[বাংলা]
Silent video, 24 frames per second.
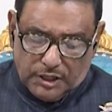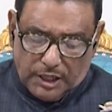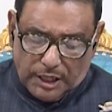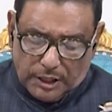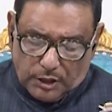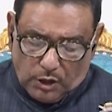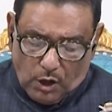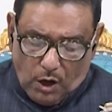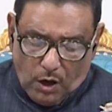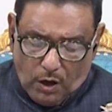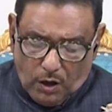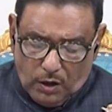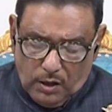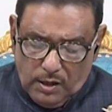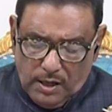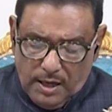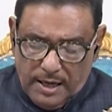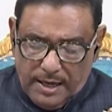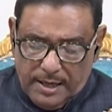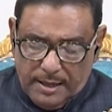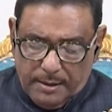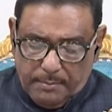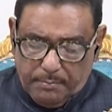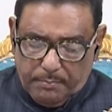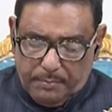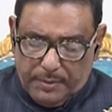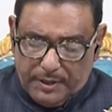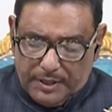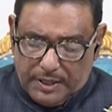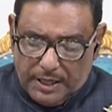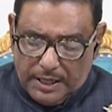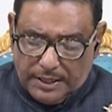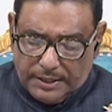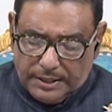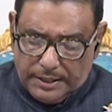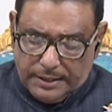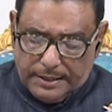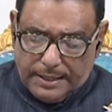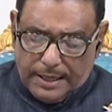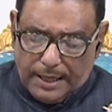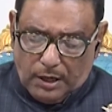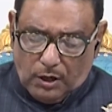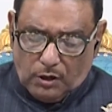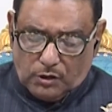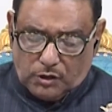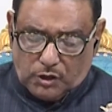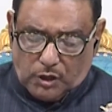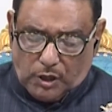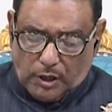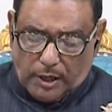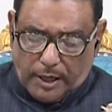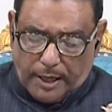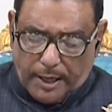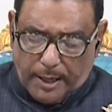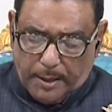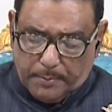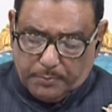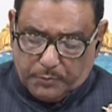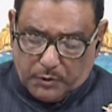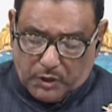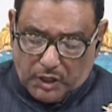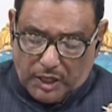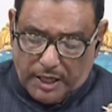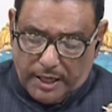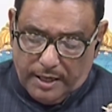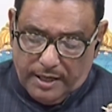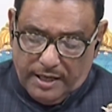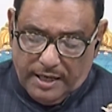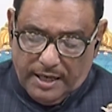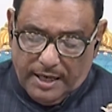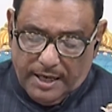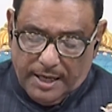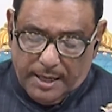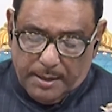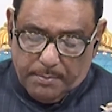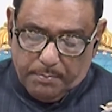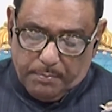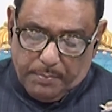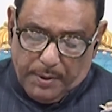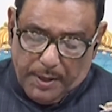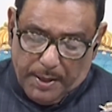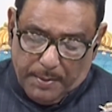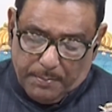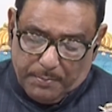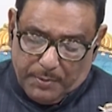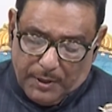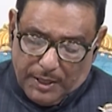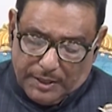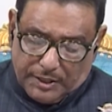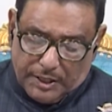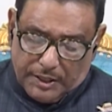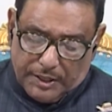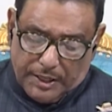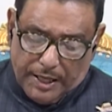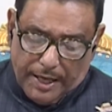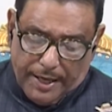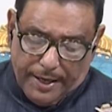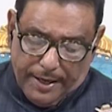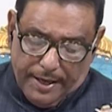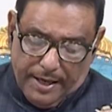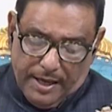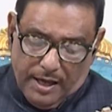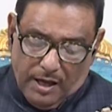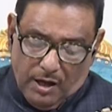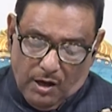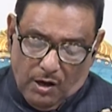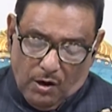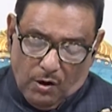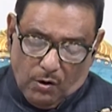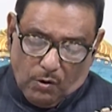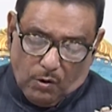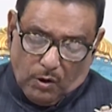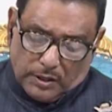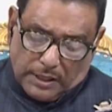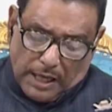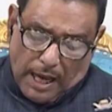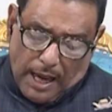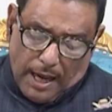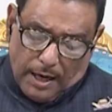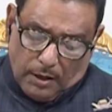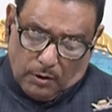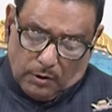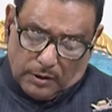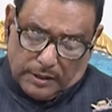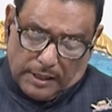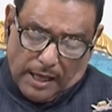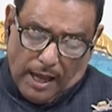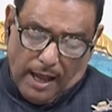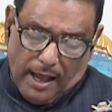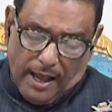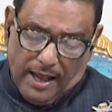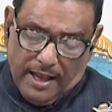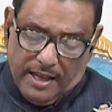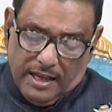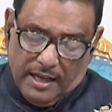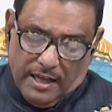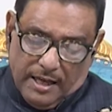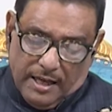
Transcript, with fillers: যে দল বিদেশিদের হস্তক্ষেপ চেয়ে বিবৃতি দেয় কথায় কথায়